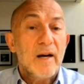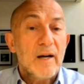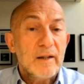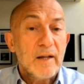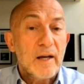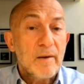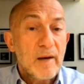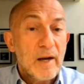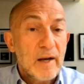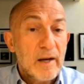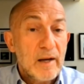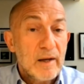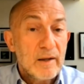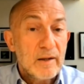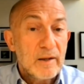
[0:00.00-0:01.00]
daha da e,
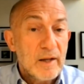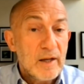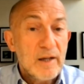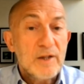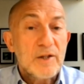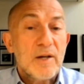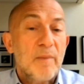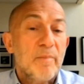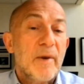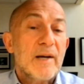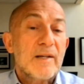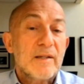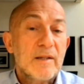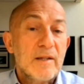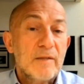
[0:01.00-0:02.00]
iyi iş
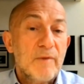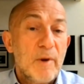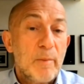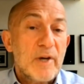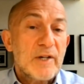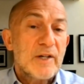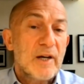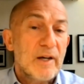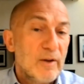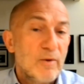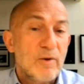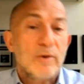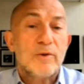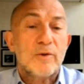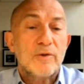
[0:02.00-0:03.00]
yaparsınız ve başarılı
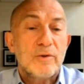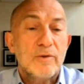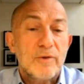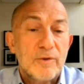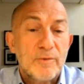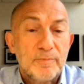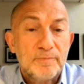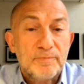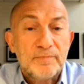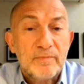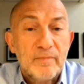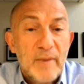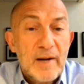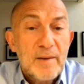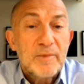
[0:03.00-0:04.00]
olursunuz.
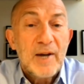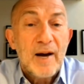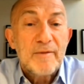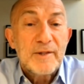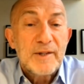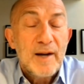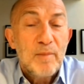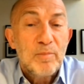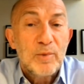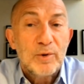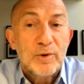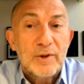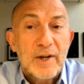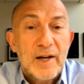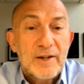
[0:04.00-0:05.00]
Benim tavsiyem
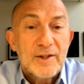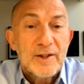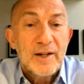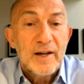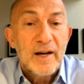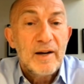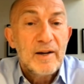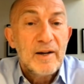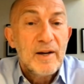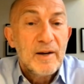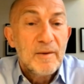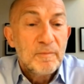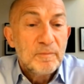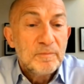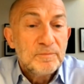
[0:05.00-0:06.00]
budur gençlere.
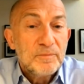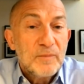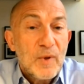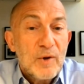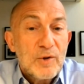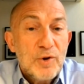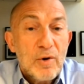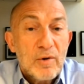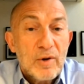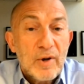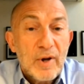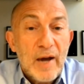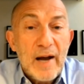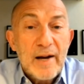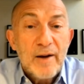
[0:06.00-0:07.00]

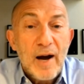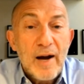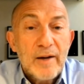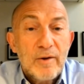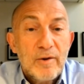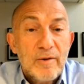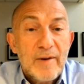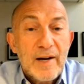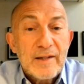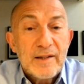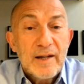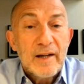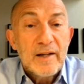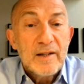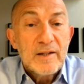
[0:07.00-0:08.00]
Çok yani hangi
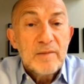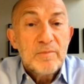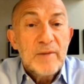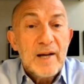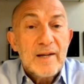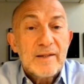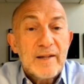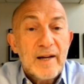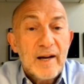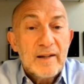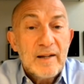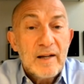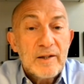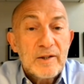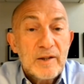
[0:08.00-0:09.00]
üniversiteye gideceğimden
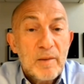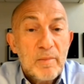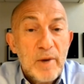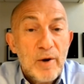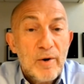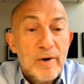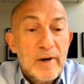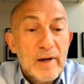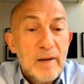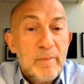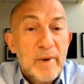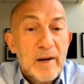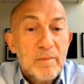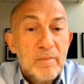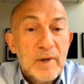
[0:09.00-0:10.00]
ziyade işte bir
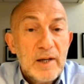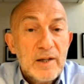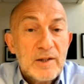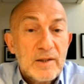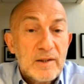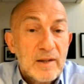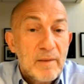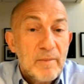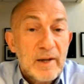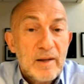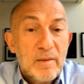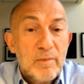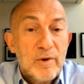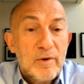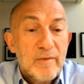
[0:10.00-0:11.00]
örneği benim. Hiç
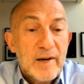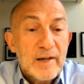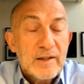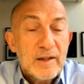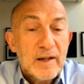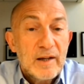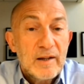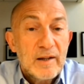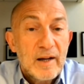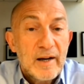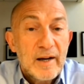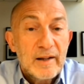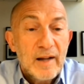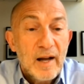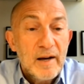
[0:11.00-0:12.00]
istemediğim bir üniversiteye
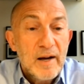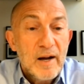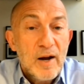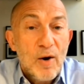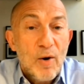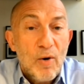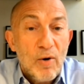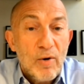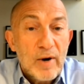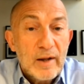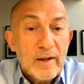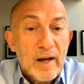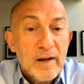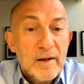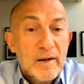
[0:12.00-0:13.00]
giderekten
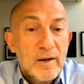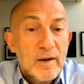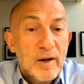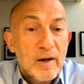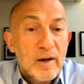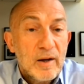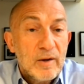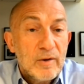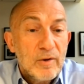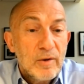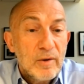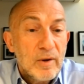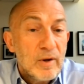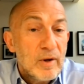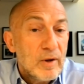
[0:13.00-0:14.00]
oradan e,
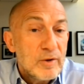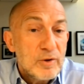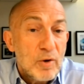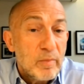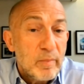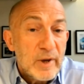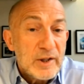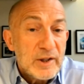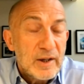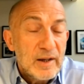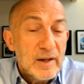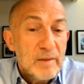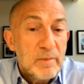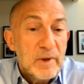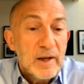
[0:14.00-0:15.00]
e, çok
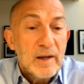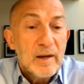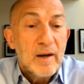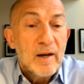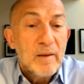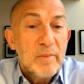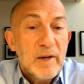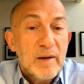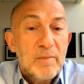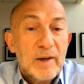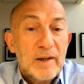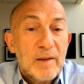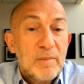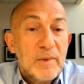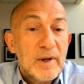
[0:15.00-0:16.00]
başarılı bir e, bilim
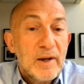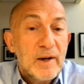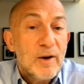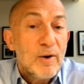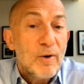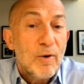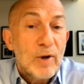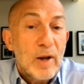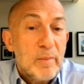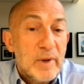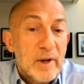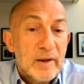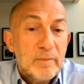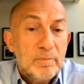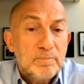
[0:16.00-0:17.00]
adamı
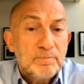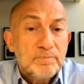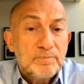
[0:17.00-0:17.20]
olabildim.